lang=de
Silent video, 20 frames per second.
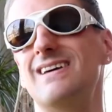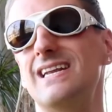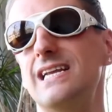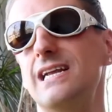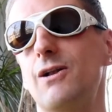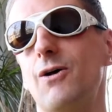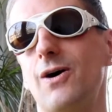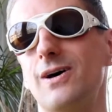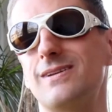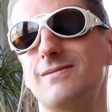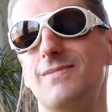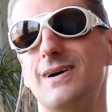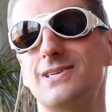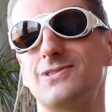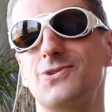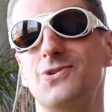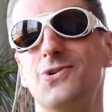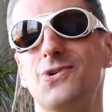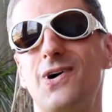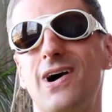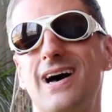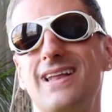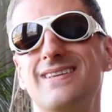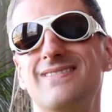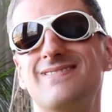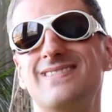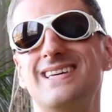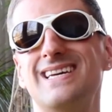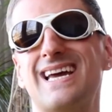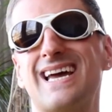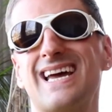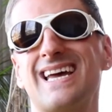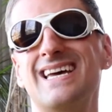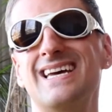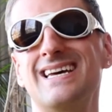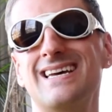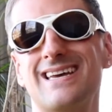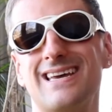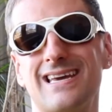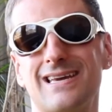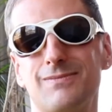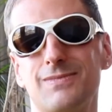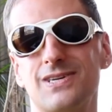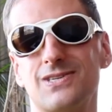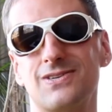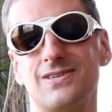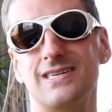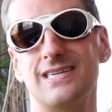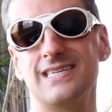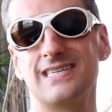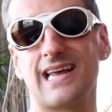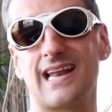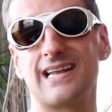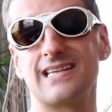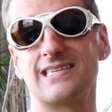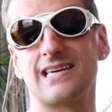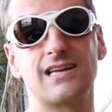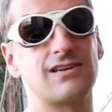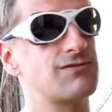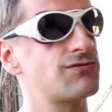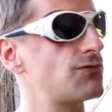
Wenn die Leute mal so hören, wie, ich mir so eine Internetseite